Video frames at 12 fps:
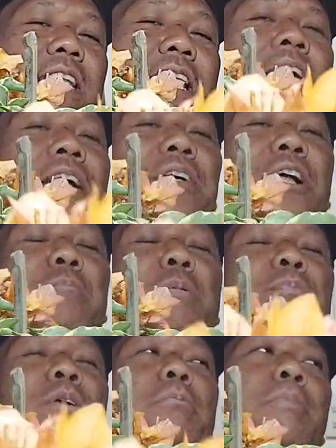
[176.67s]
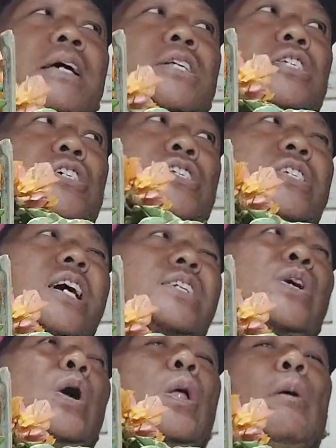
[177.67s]
350 pesos,
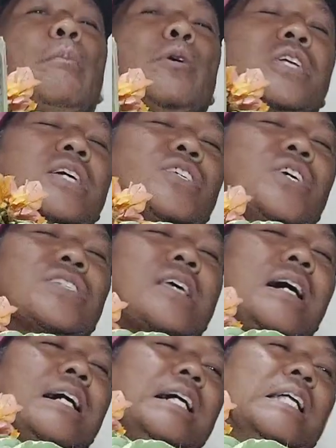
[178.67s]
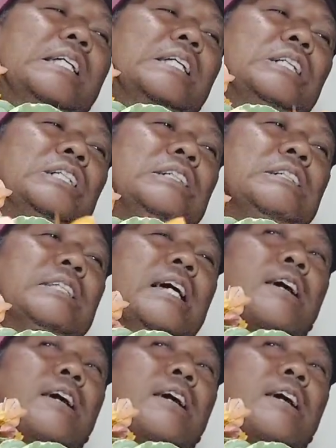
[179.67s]
uh, solo po niya sa isang karton.